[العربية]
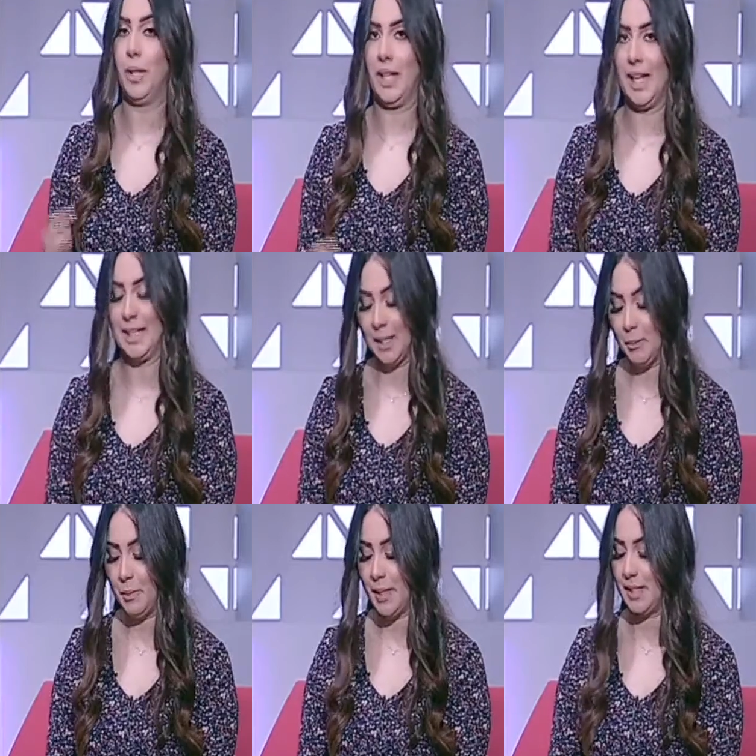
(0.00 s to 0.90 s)
والعيال
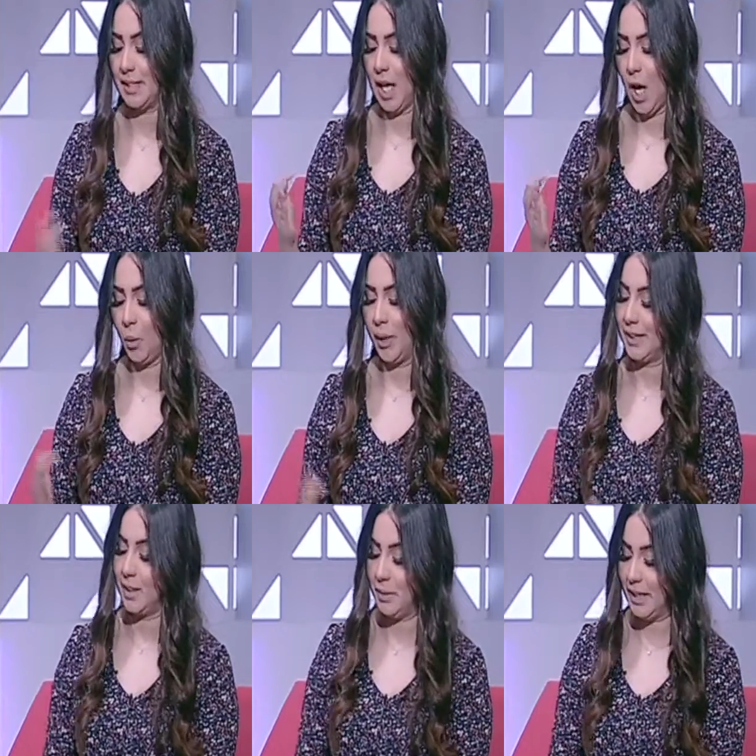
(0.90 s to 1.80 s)
كبرت
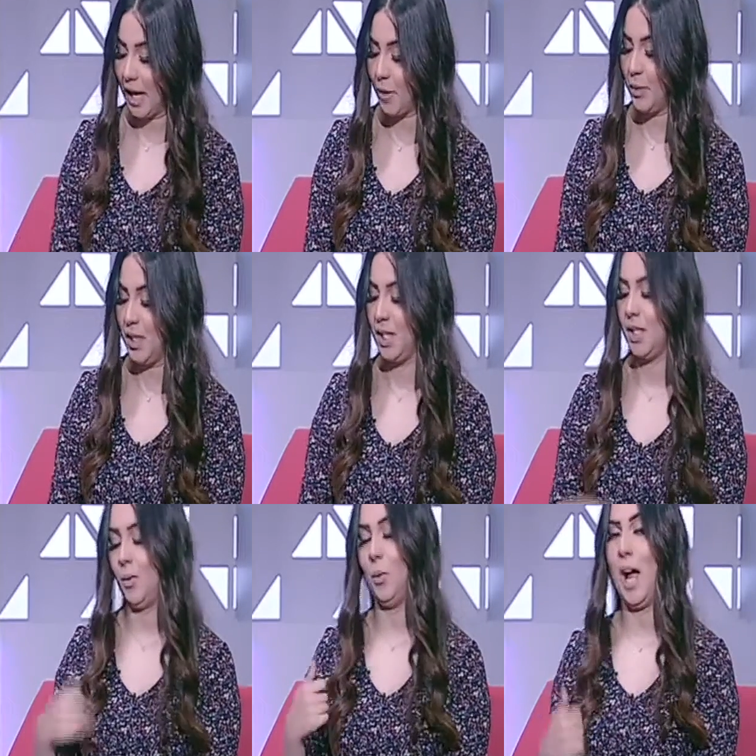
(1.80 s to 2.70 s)
وكدابين
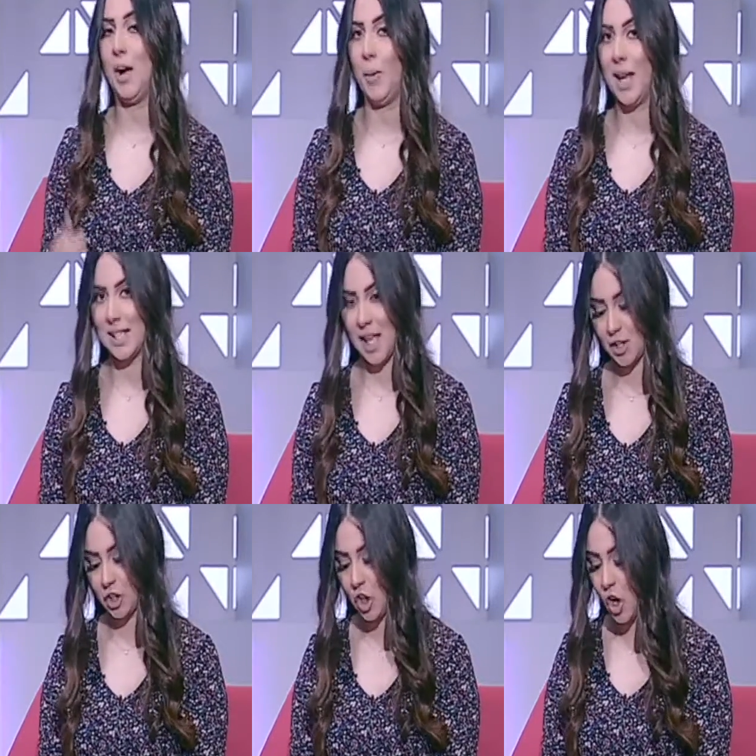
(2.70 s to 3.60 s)
قوي وحواء
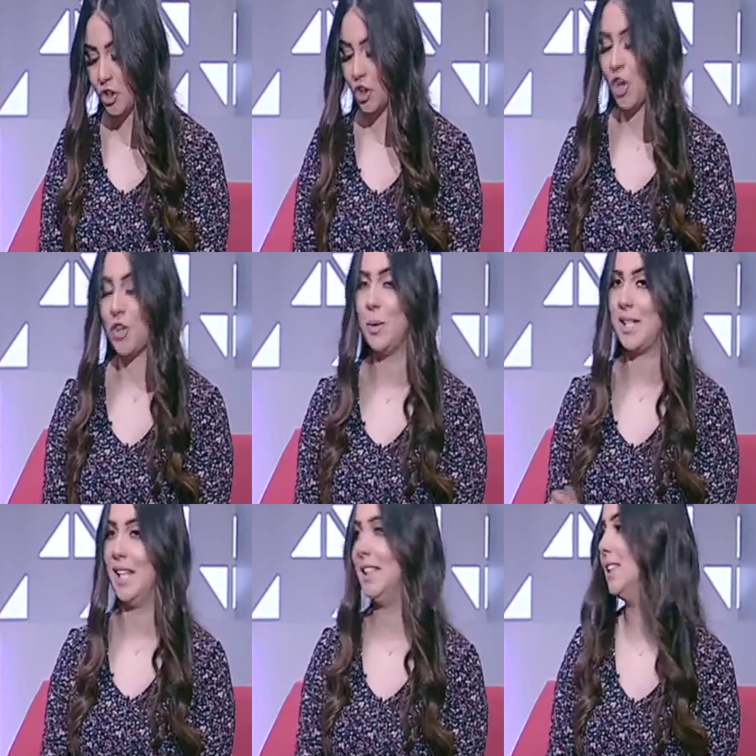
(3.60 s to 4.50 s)
الساعه 12
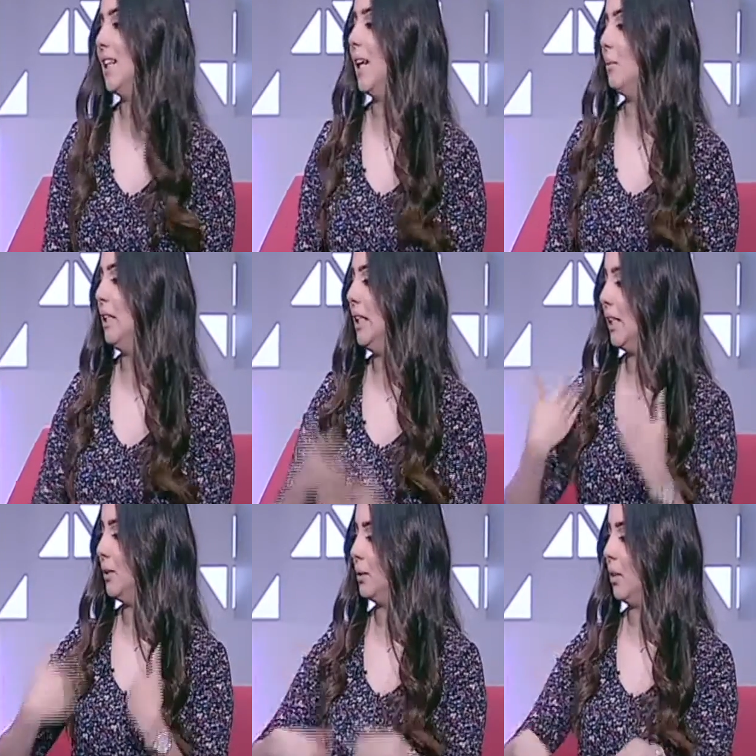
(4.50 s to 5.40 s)
وسيدتي
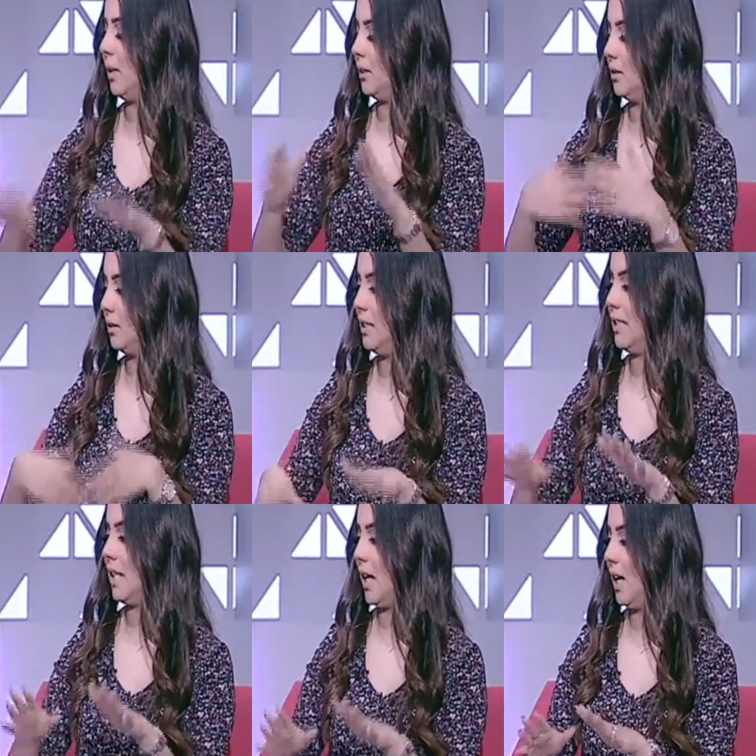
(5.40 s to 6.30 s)
الجميله وطبعا
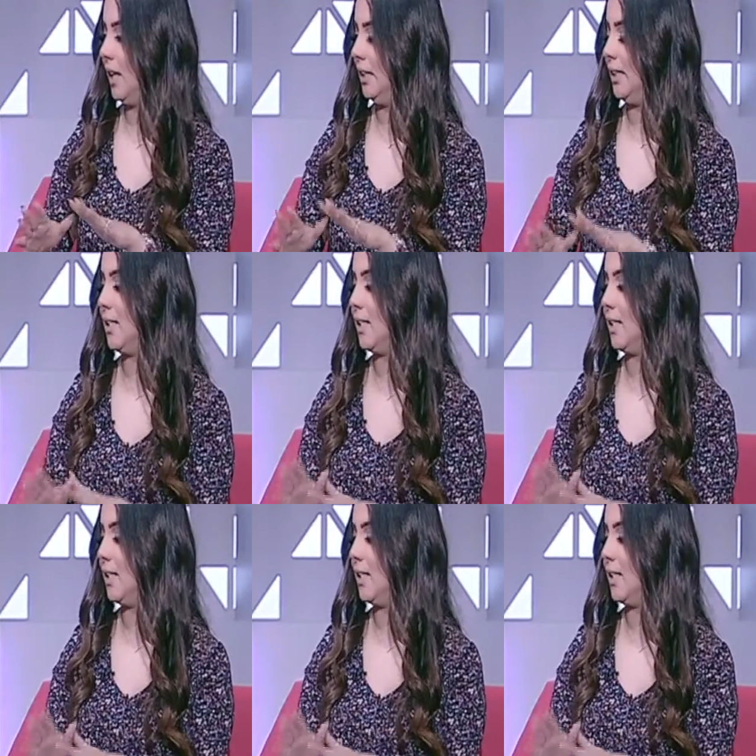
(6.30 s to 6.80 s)
لسه عمل